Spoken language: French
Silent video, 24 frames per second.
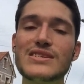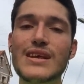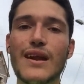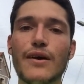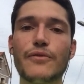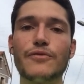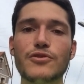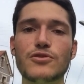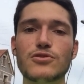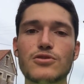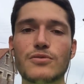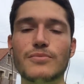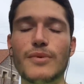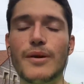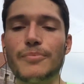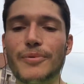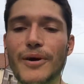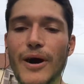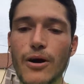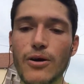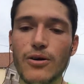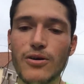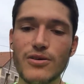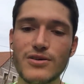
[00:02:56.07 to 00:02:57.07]
C'est la faute de mes
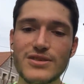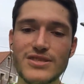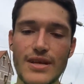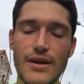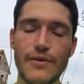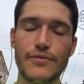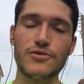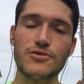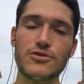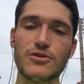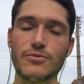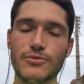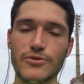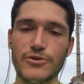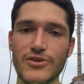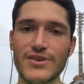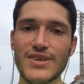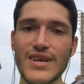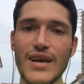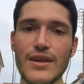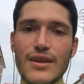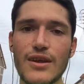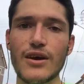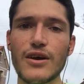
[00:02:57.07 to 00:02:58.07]
parents, c'est la faute de mon
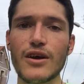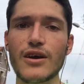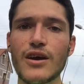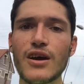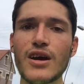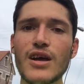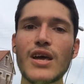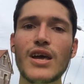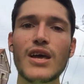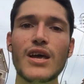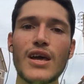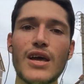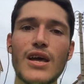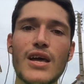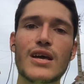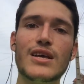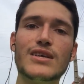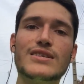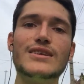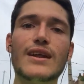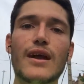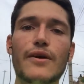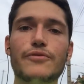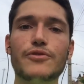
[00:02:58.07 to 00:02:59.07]
entraîneur,
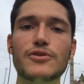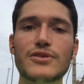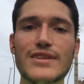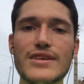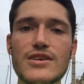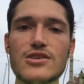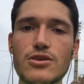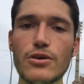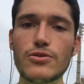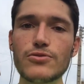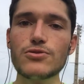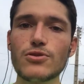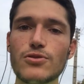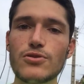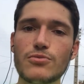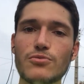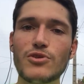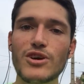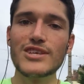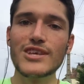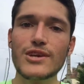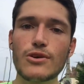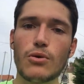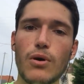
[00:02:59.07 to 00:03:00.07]
c'est la faute des gens autour de
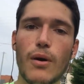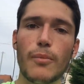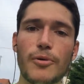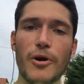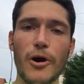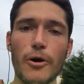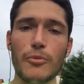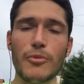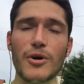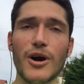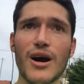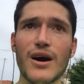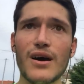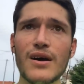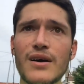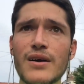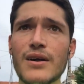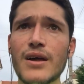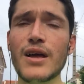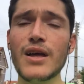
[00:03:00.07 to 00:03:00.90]
moi qui croient pas en moi.